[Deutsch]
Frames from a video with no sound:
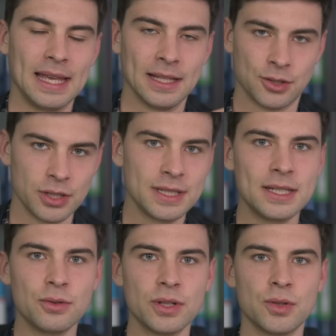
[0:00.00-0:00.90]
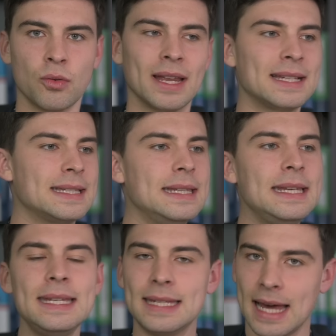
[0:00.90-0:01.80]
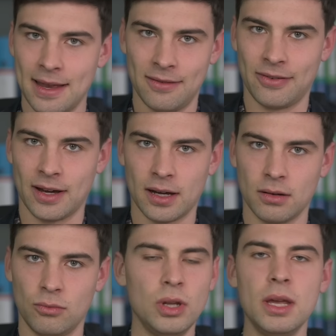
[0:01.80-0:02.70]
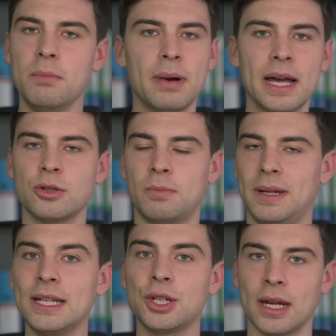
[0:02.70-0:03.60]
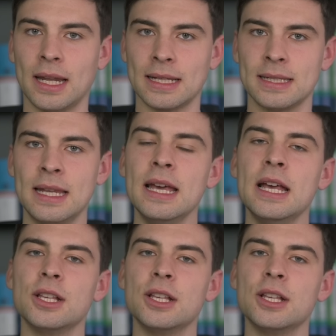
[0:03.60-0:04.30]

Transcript: In solchen Situationen es nicht einfach nebenbei so plätschern lassen,